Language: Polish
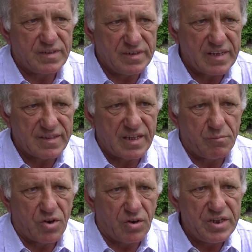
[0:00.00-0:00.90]

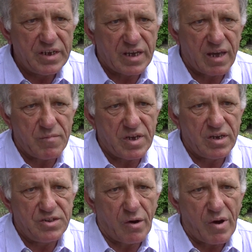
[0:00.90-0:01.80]
Jestem rolnikiem
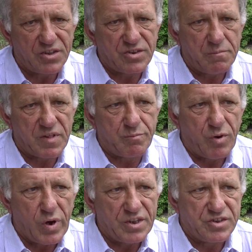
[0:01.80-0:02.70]
i działaczem
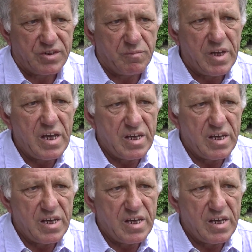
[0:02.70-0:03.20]
społecznym,